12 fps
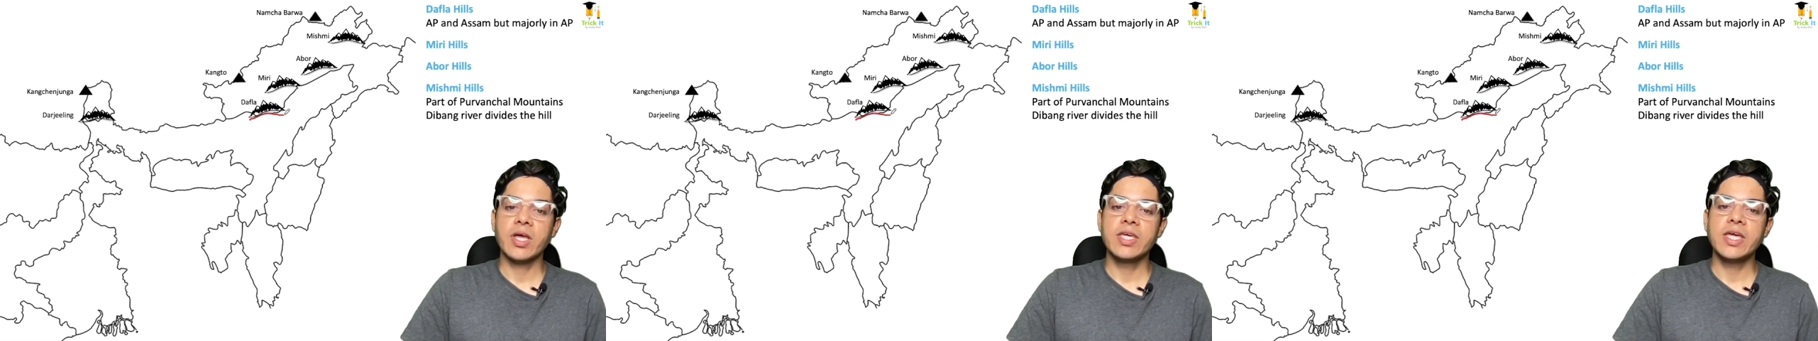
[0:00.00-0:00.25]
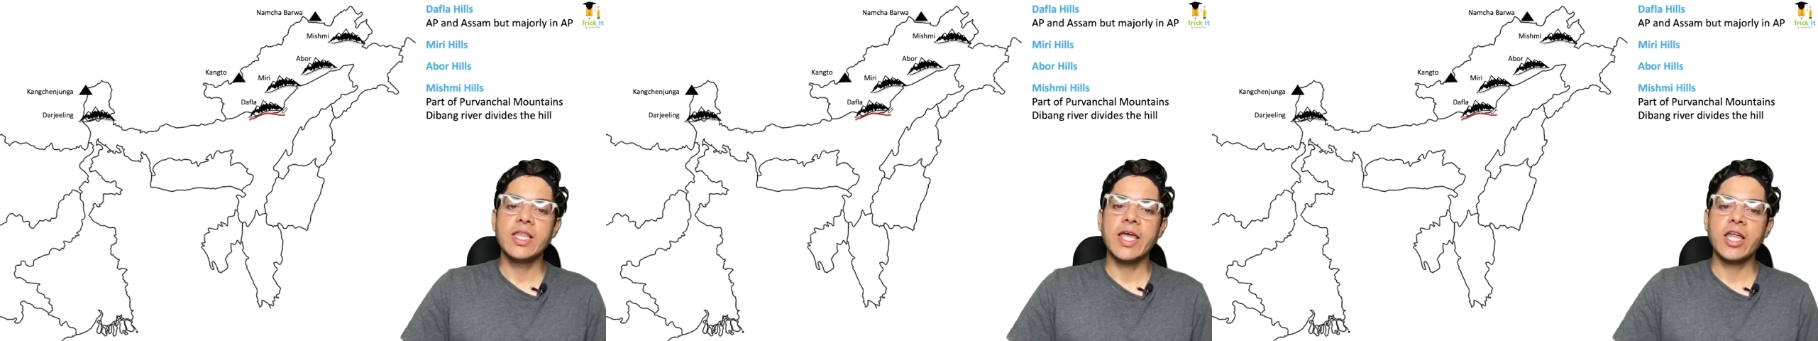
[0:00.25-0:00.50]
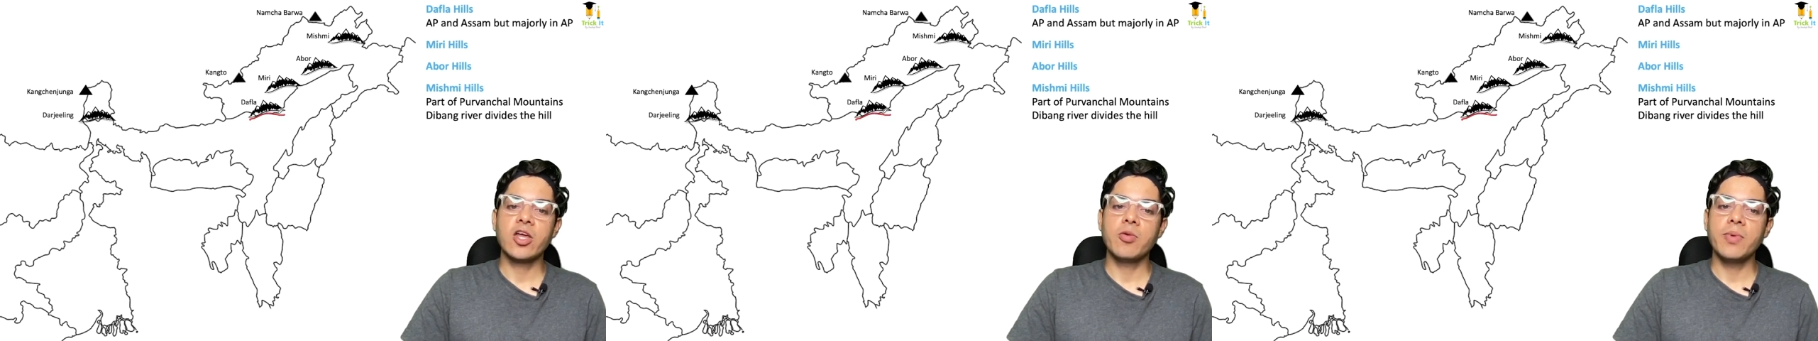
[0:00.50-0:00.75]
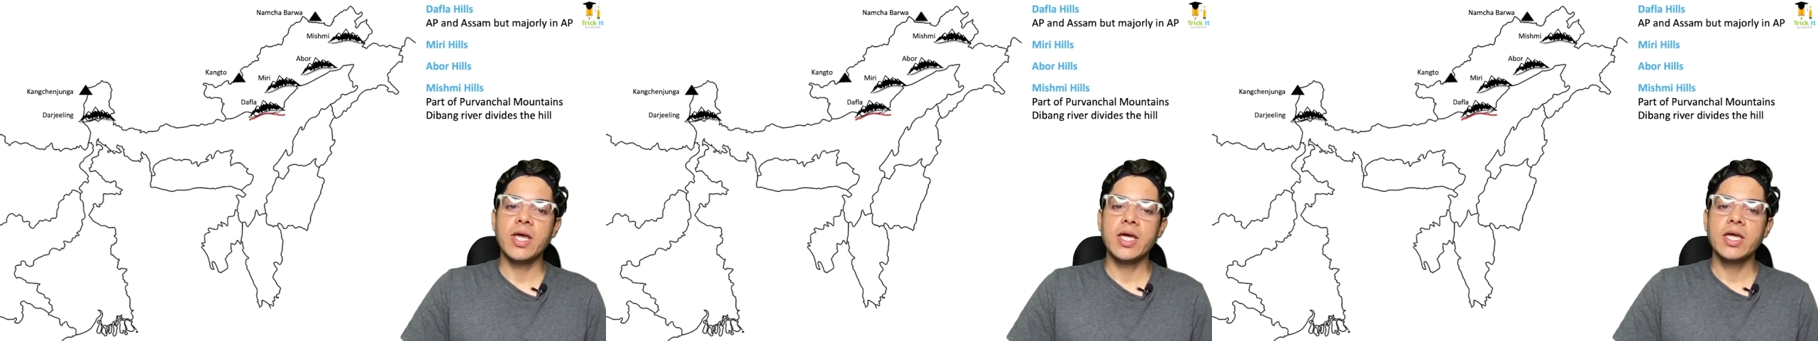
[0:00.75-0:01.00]
ये देखने को
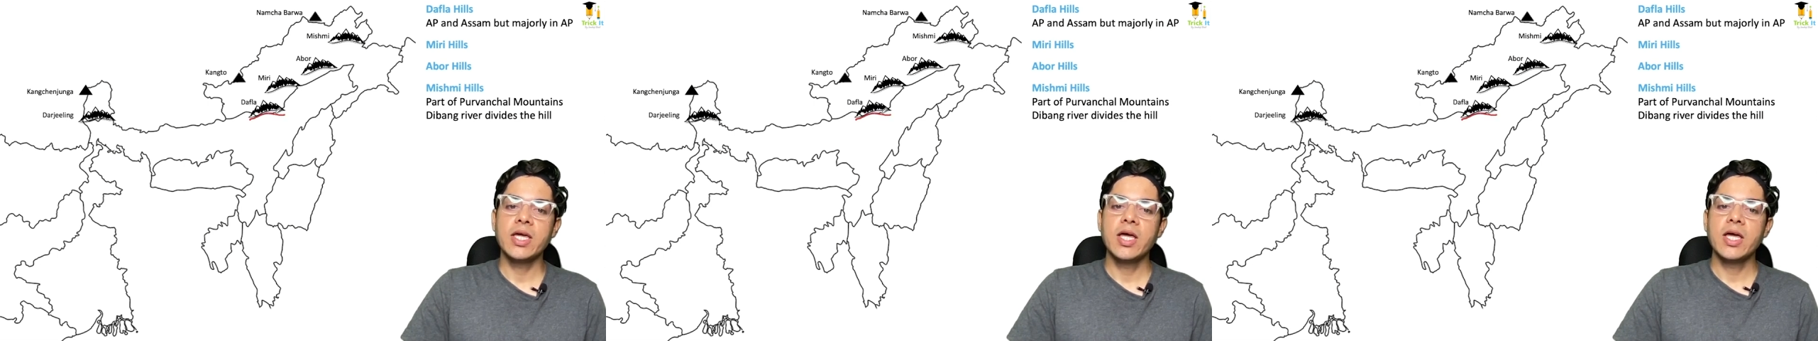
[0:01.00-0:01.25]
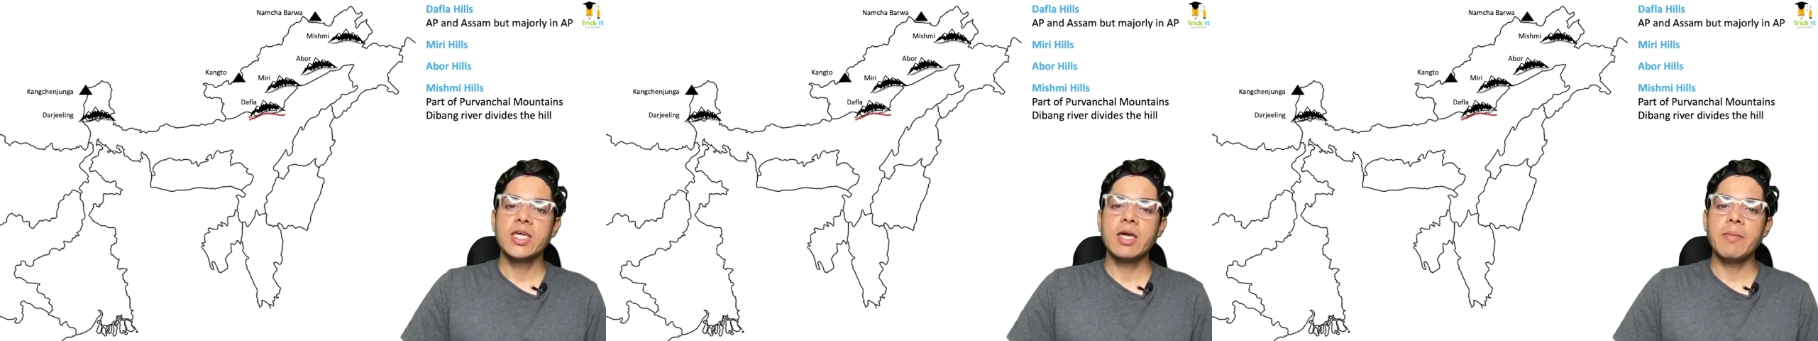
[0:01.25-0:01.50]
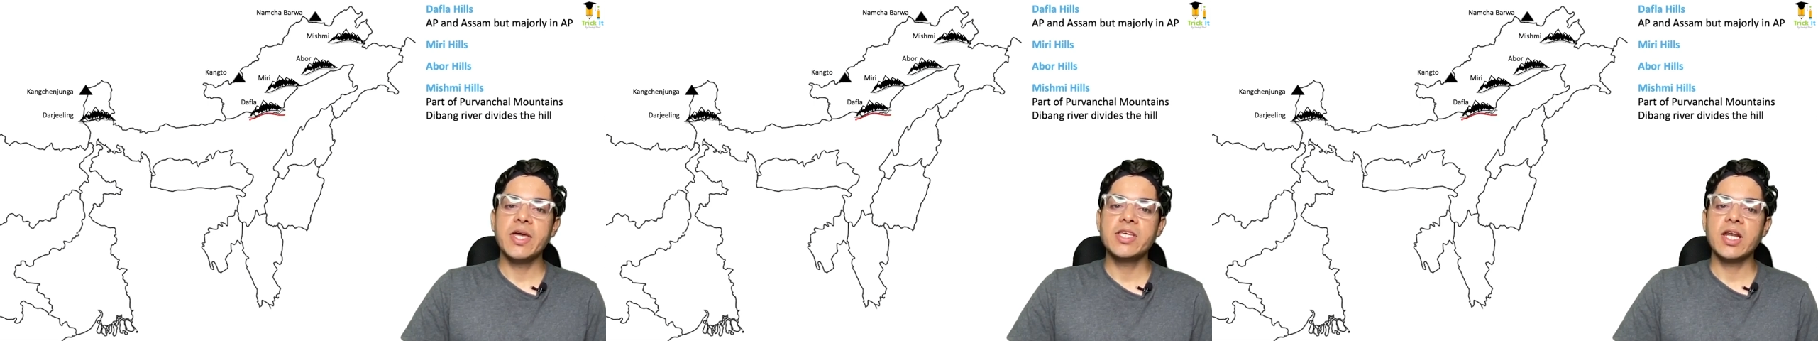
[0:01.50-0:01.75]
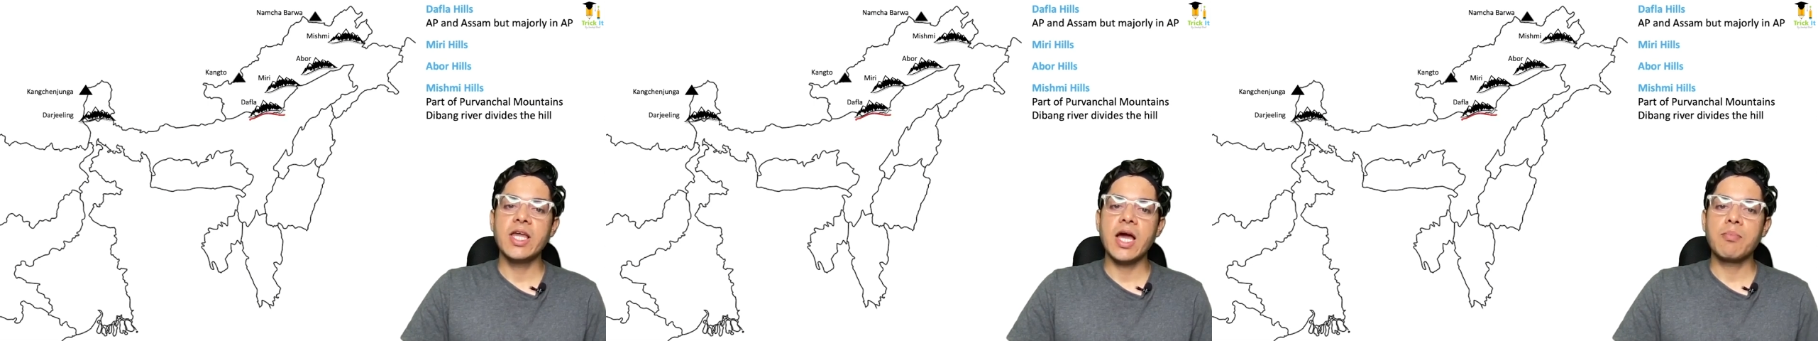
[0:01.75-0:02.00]
मिलेगी ये मेजरली